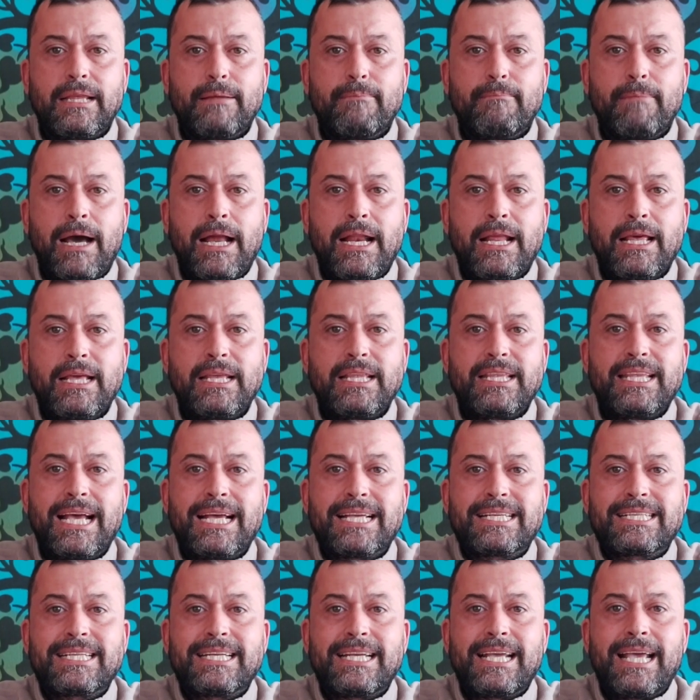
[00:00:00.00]
¿vale?
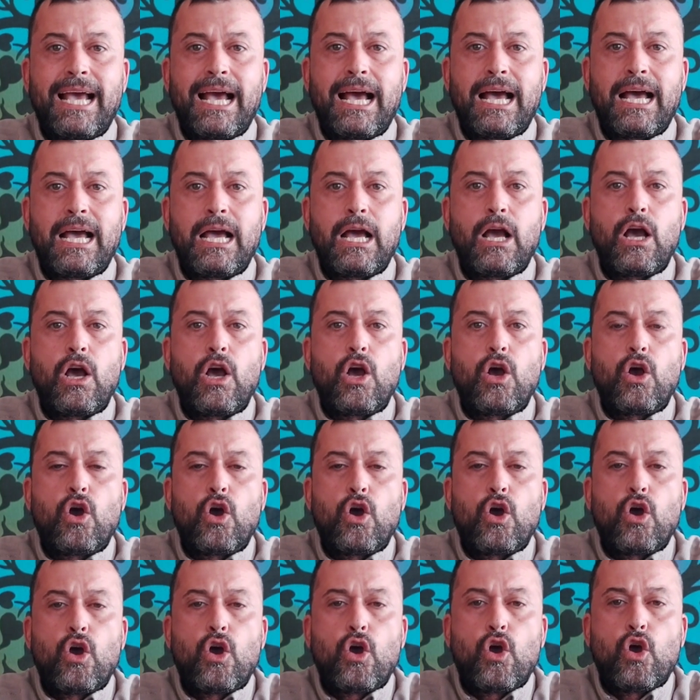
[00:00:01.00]
Ya sea
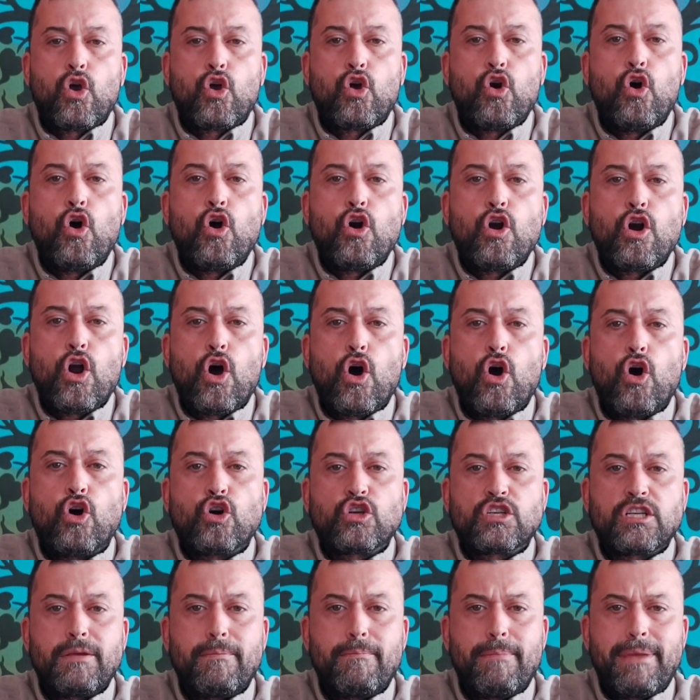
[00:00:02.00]
con
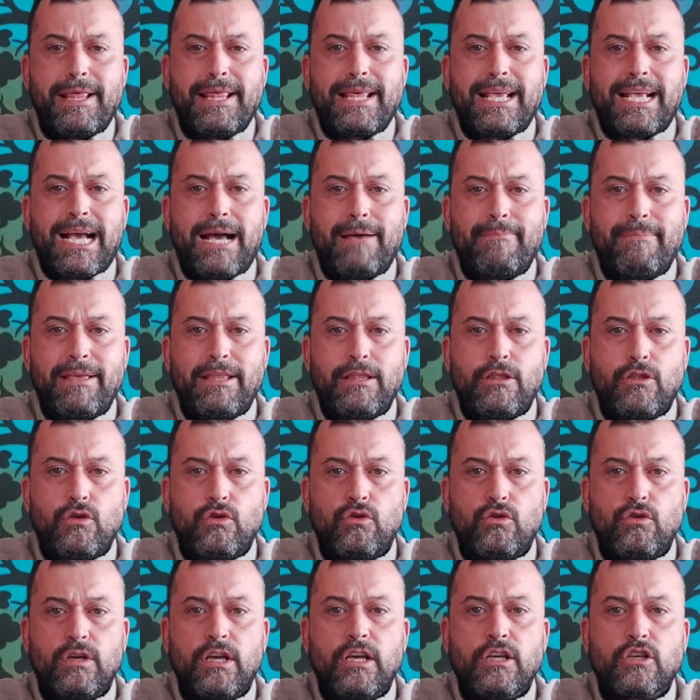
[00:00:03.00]
o sin
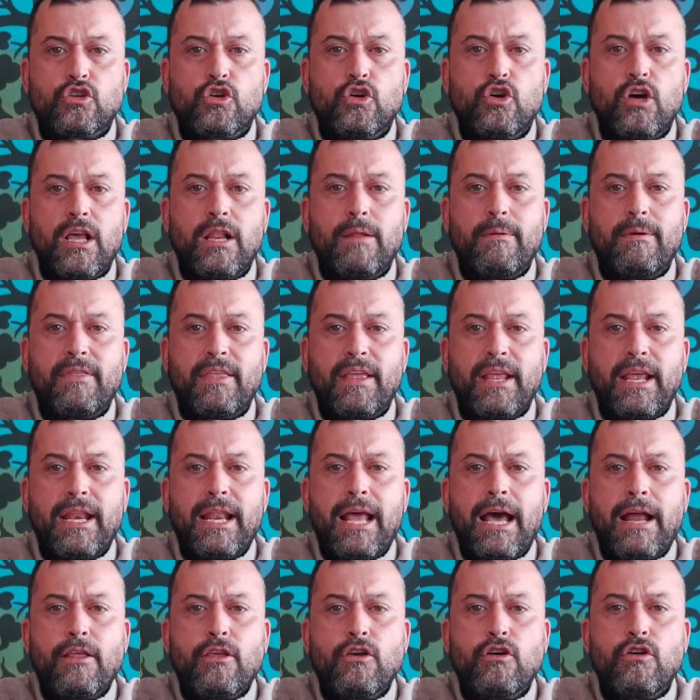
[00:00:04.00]
medicamento. Eso el
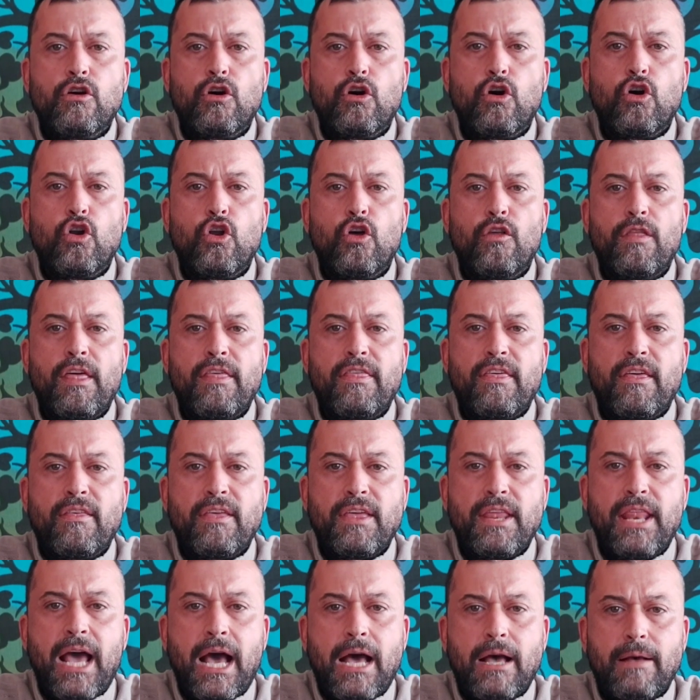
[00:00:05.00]
veterinario lo
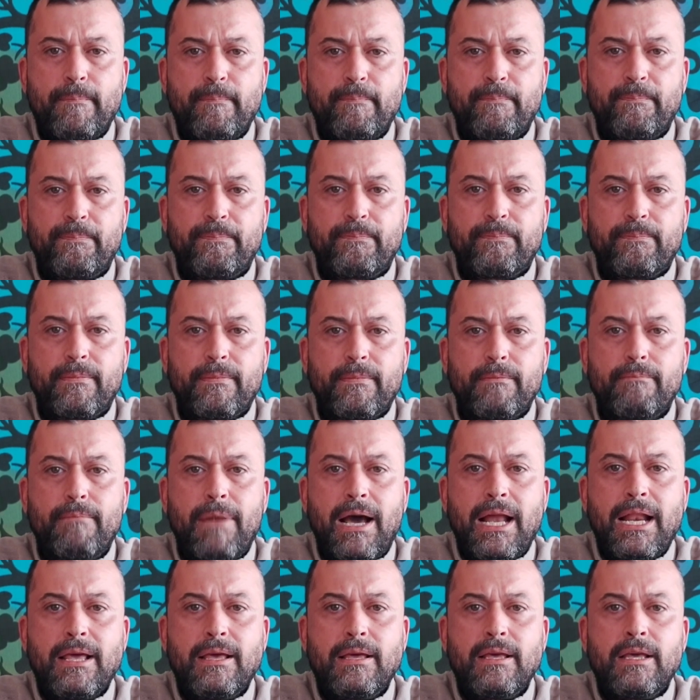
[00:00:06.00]
decidirá,
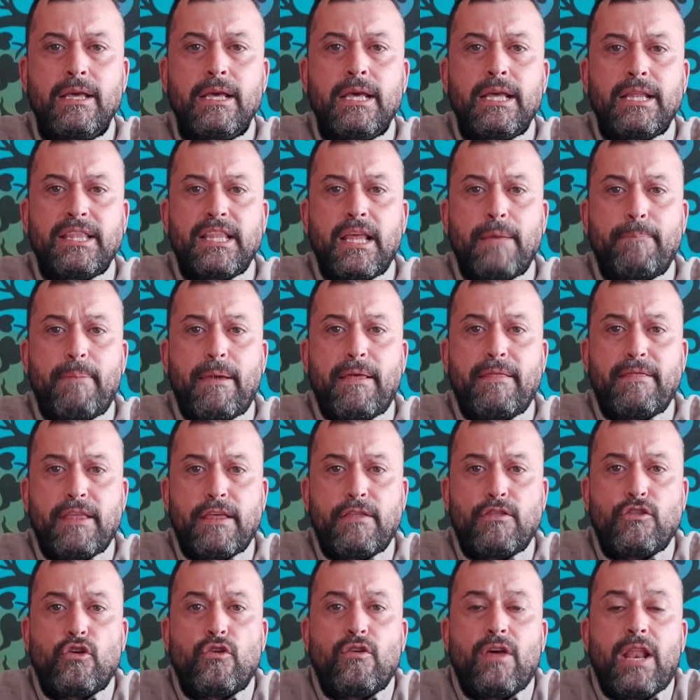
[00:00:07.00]
¿vale?
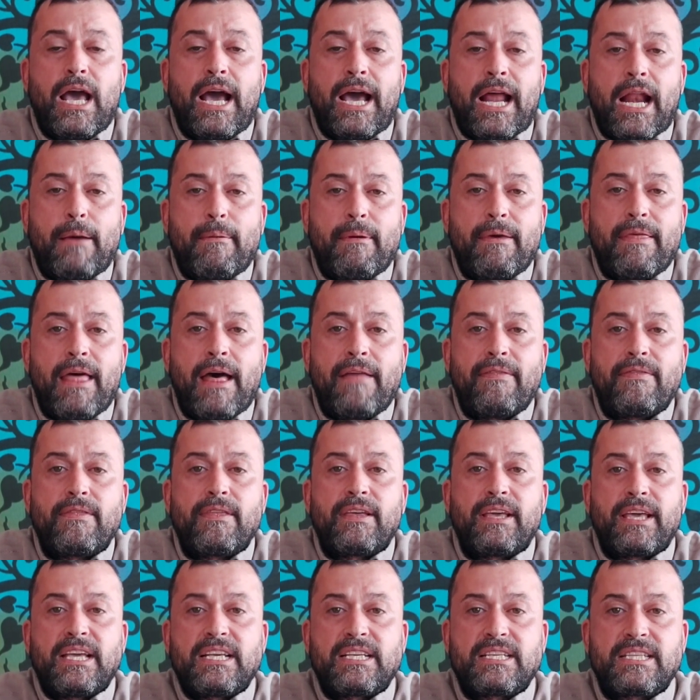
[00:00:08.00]
Dependiendo de la
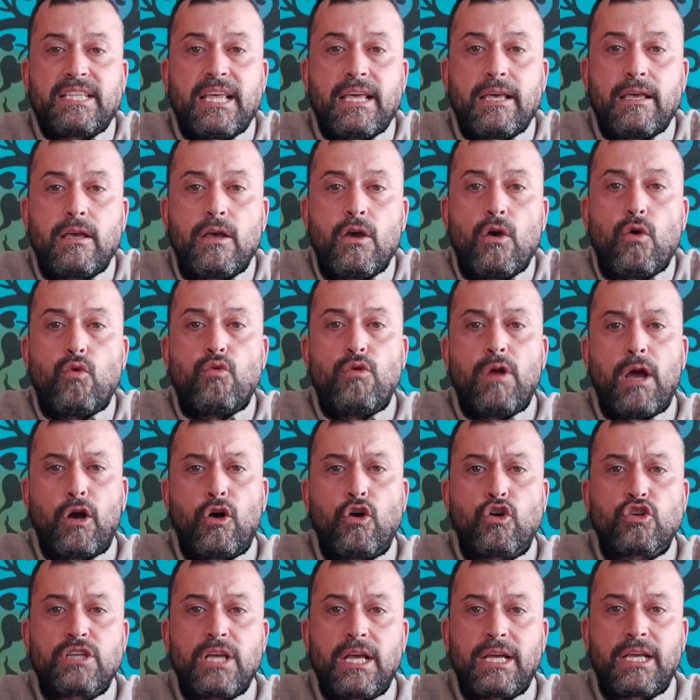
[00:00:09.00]
gravedad que esté. Una
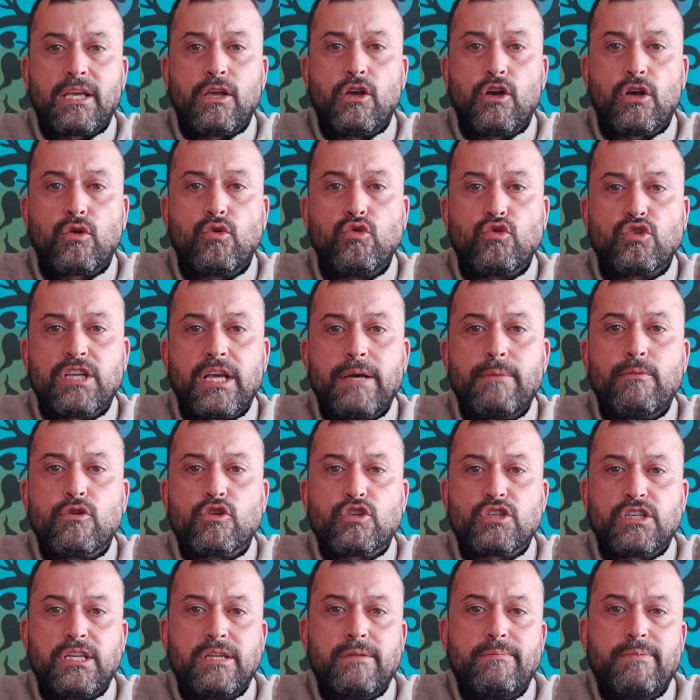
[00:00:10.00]
cosa es que
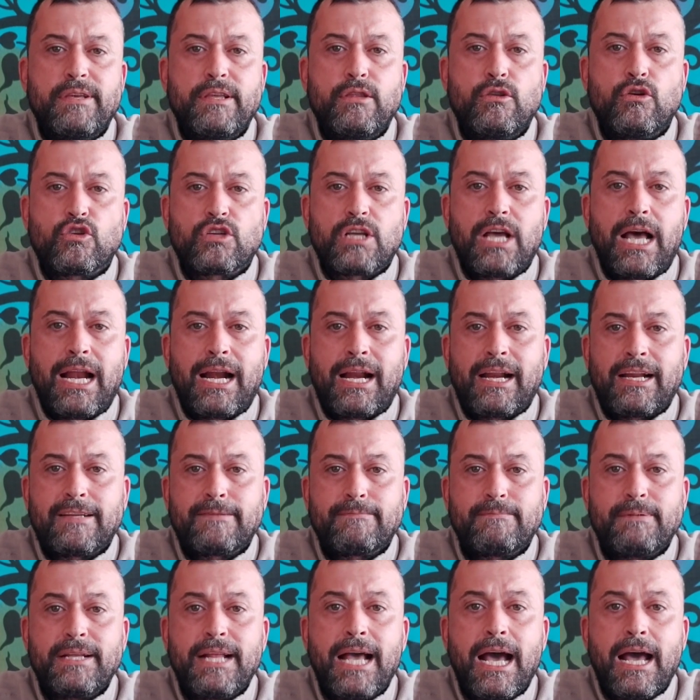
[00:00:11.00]
escuchemos silbidos al
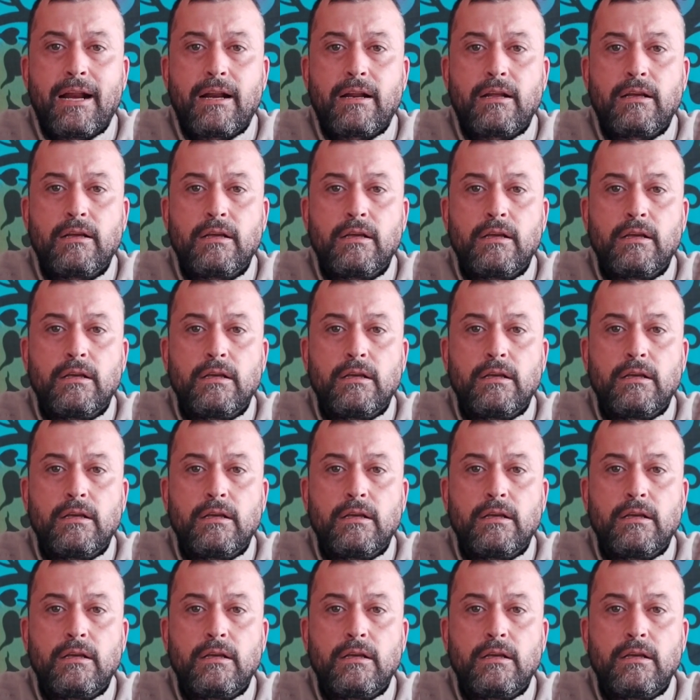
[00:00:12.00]
respirar